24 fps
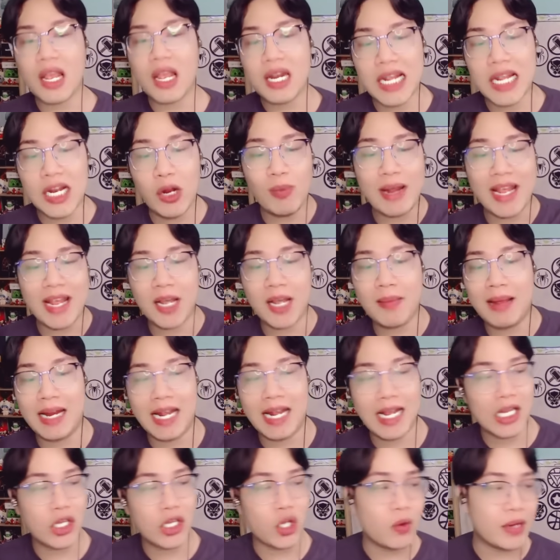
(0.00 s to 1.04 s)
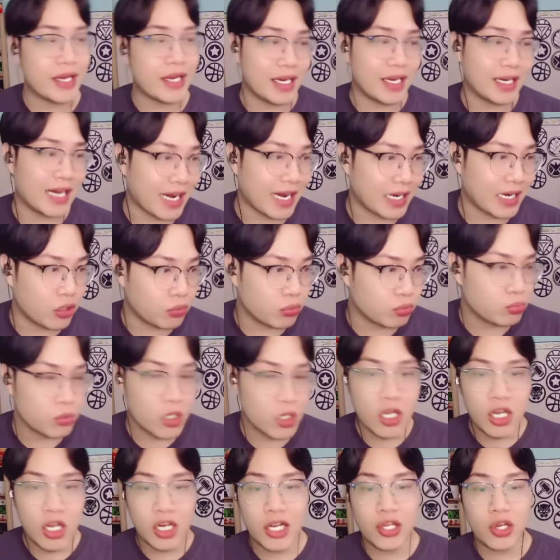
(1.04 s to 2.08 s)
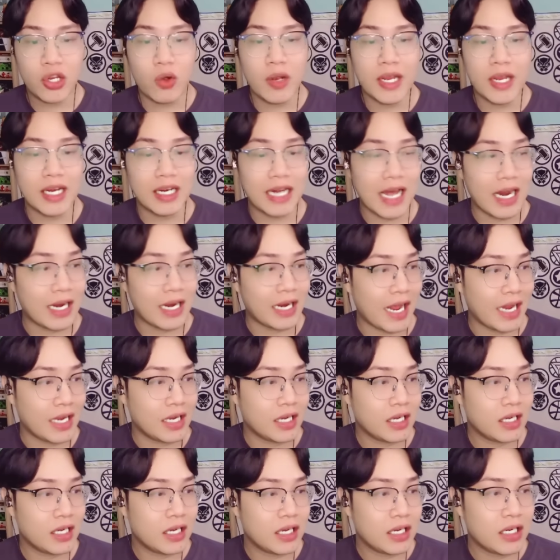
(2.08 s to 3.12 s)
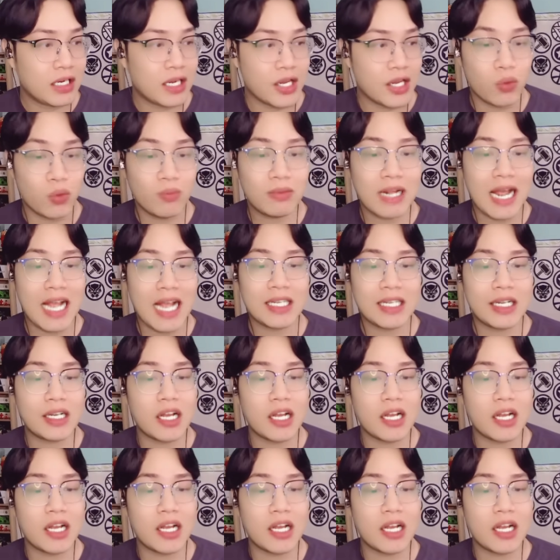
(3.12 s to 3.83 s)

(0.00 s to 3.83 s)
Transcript: thì lúc này các bạn thấy cái chỗ hiện thành không cái chỗ hiện thành này thì chúng ta sẽ